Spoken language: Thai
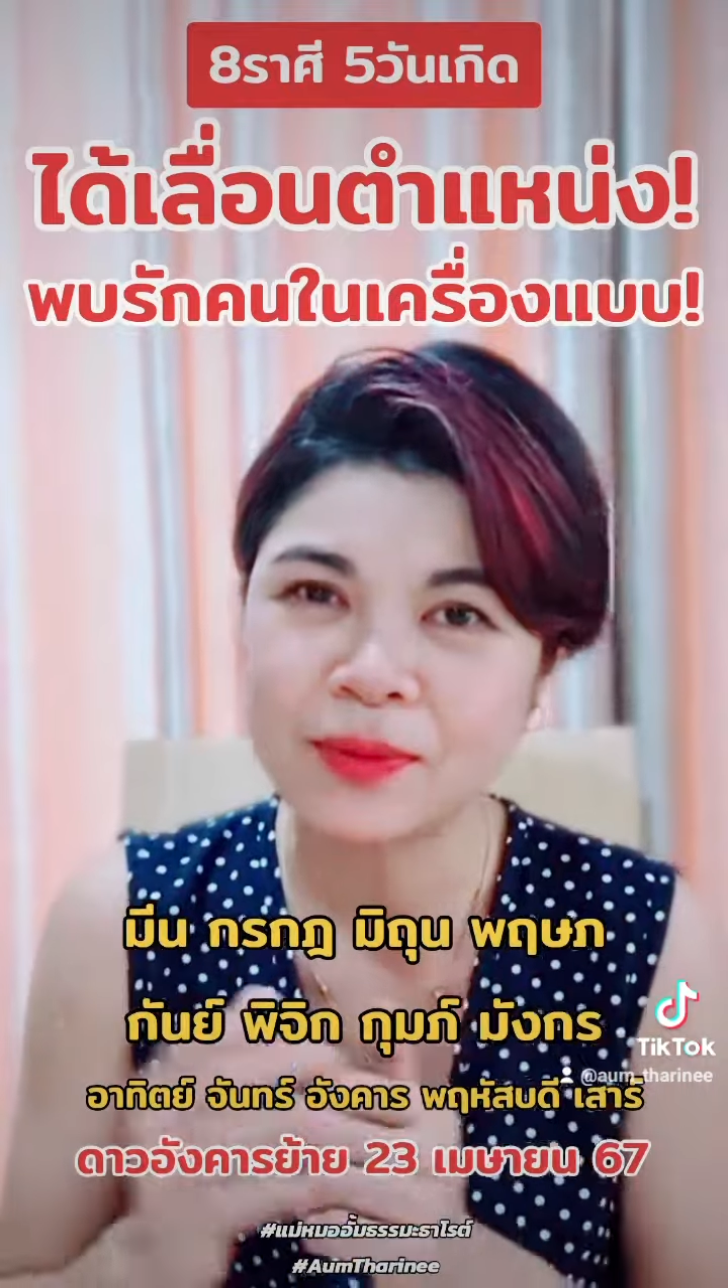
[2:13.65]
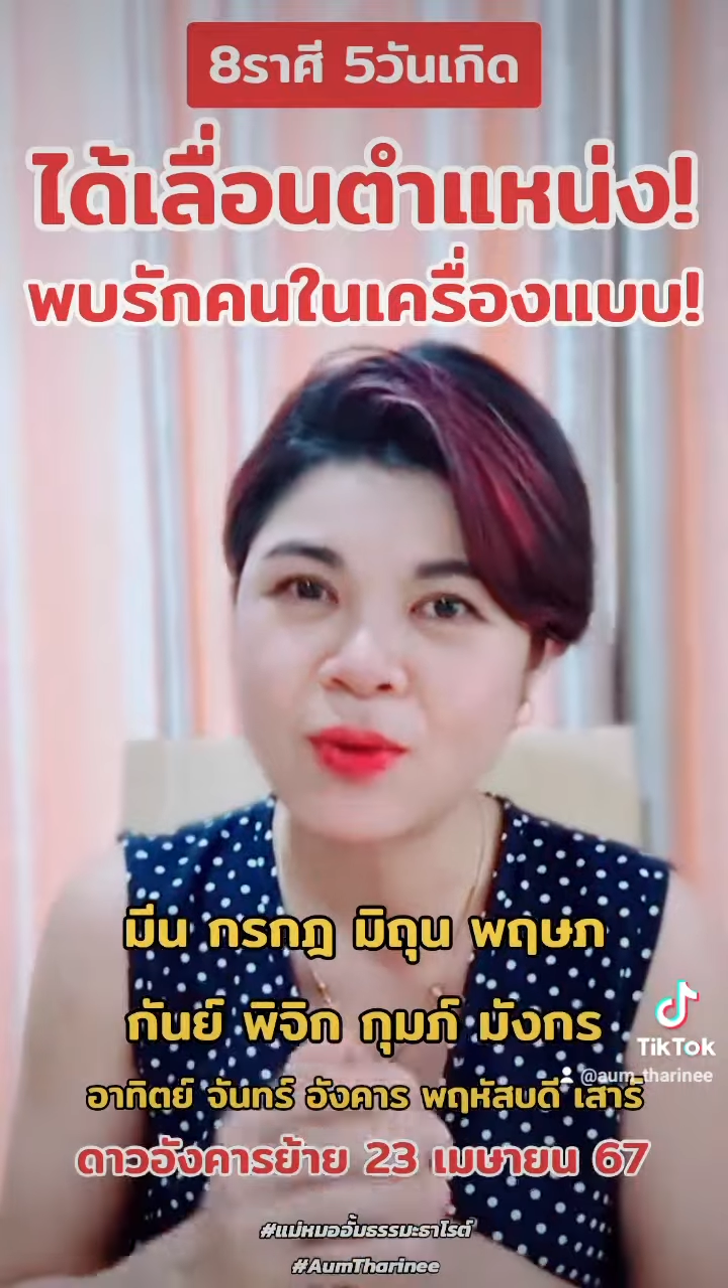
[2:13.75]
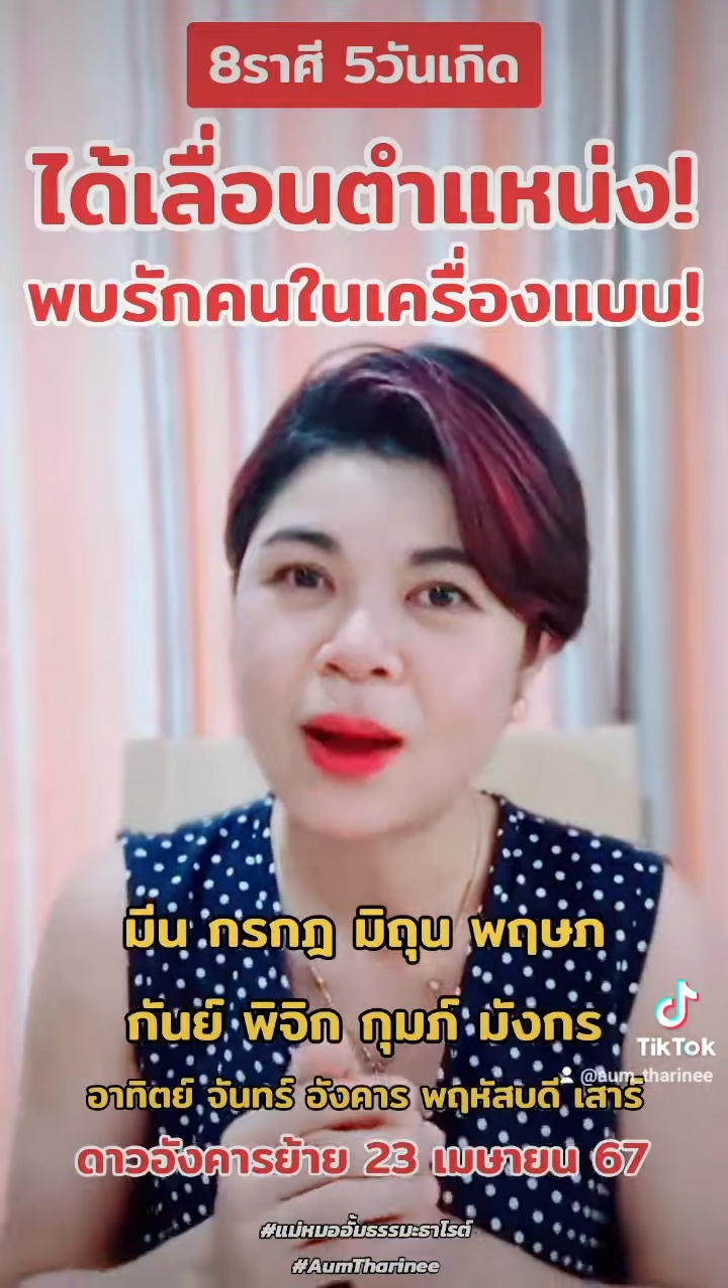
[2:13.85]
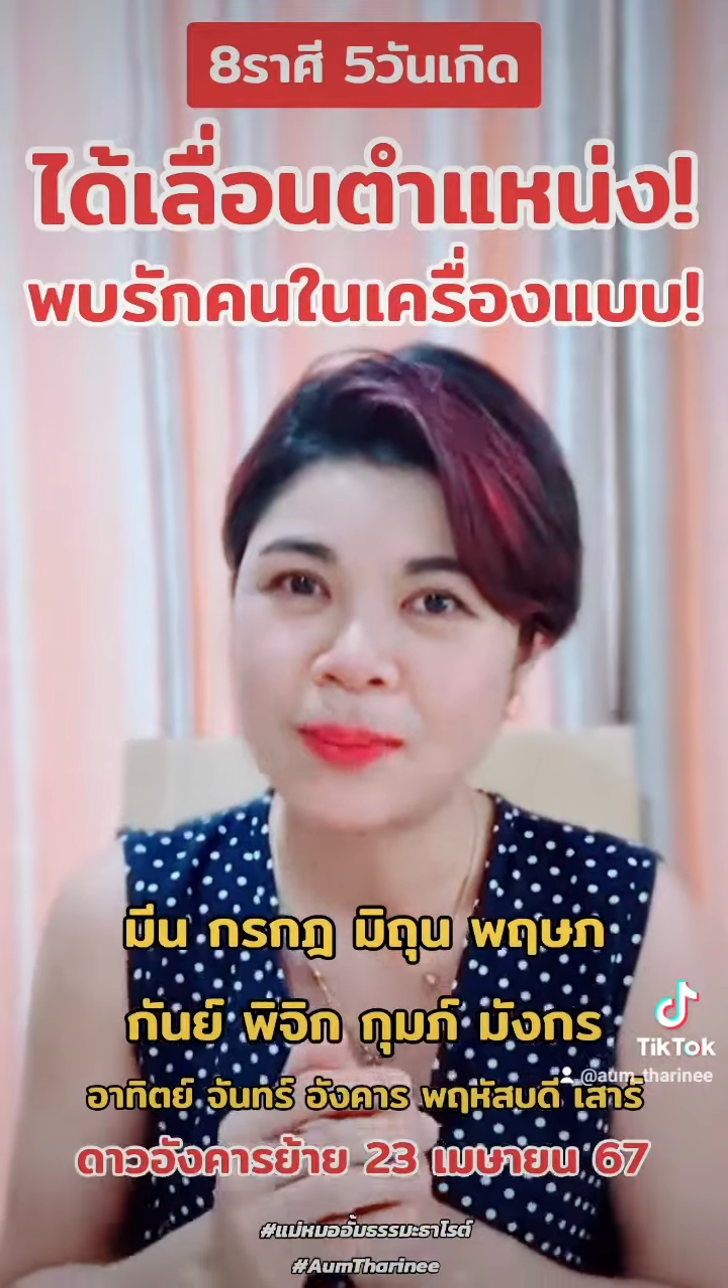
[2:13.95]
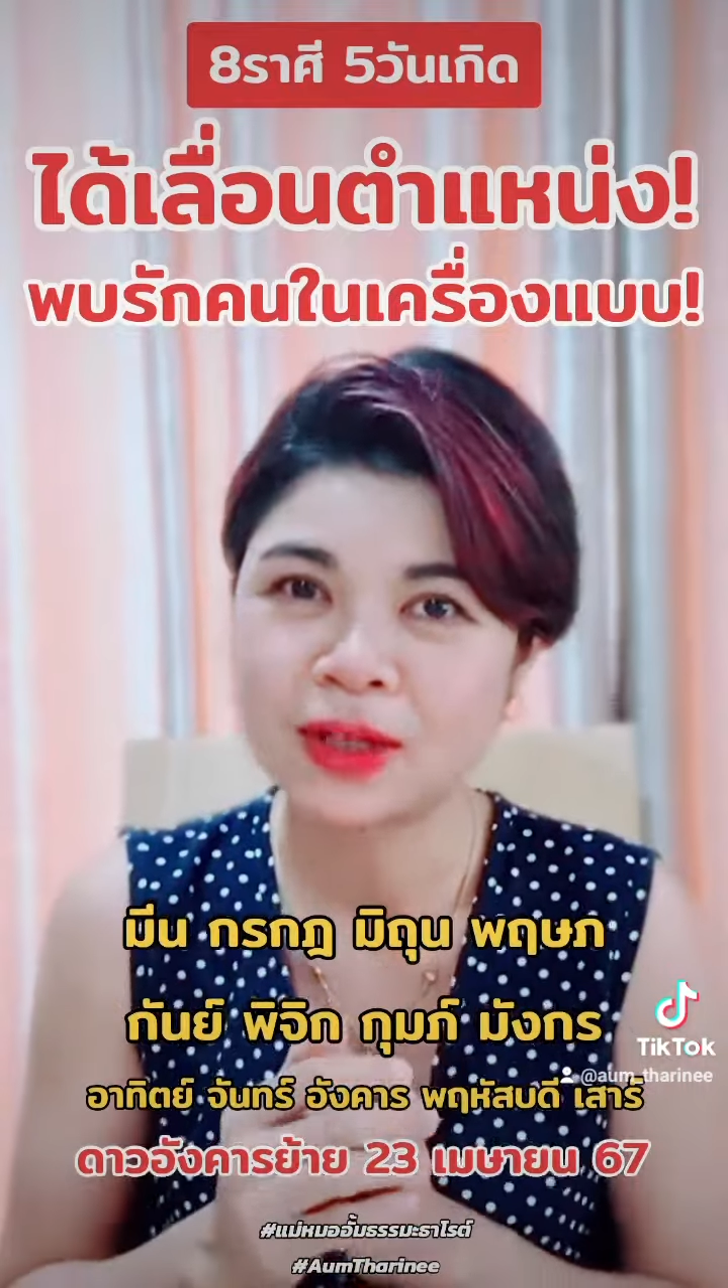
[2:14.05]
มีค
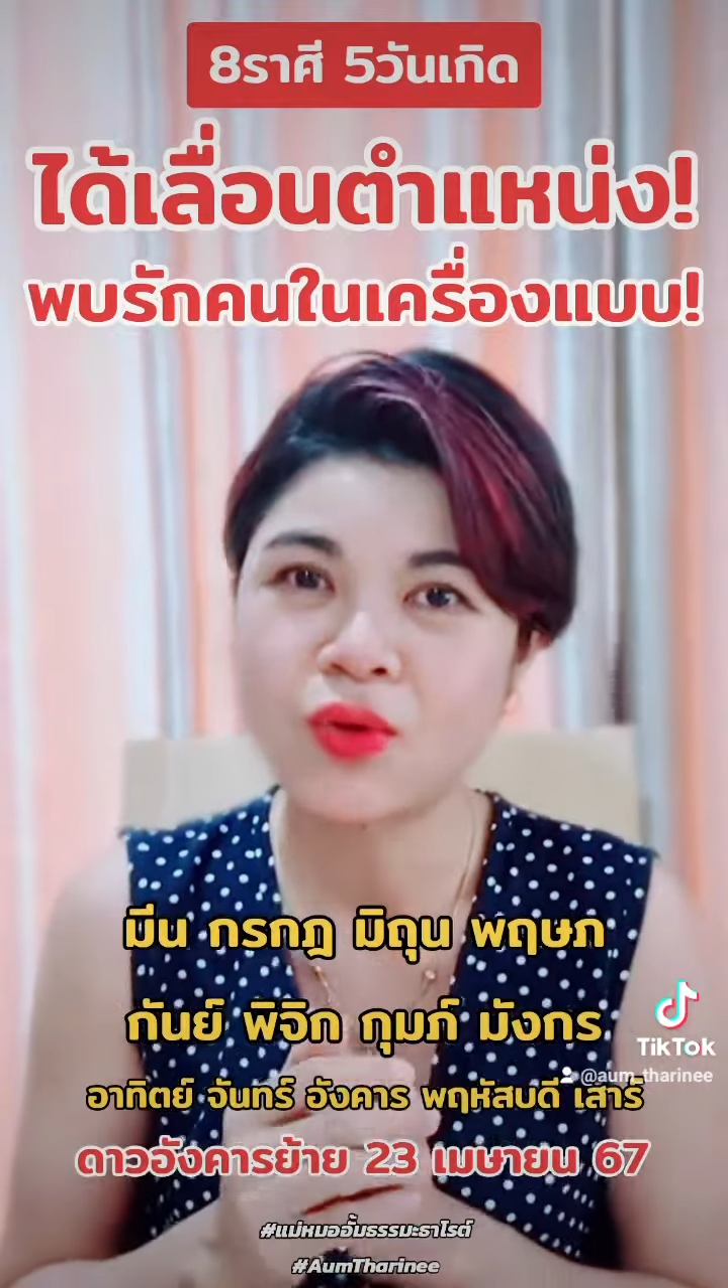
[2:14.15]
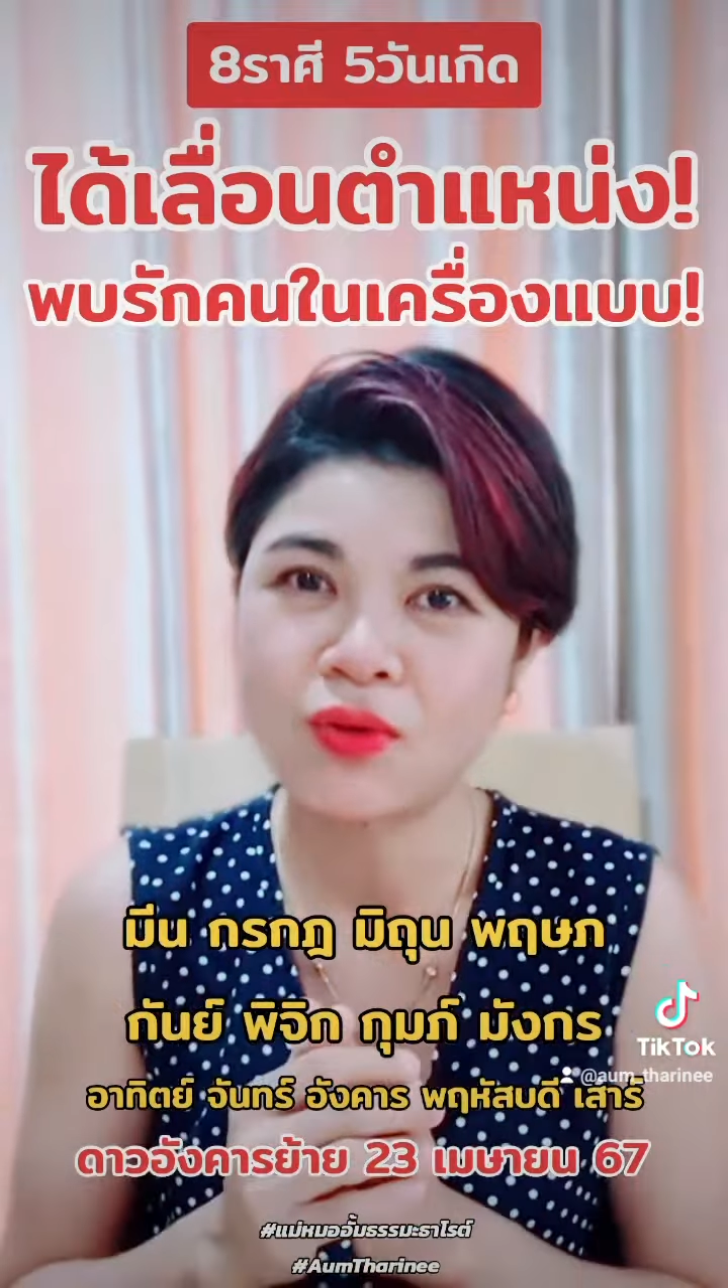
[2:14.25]
วามมั่นค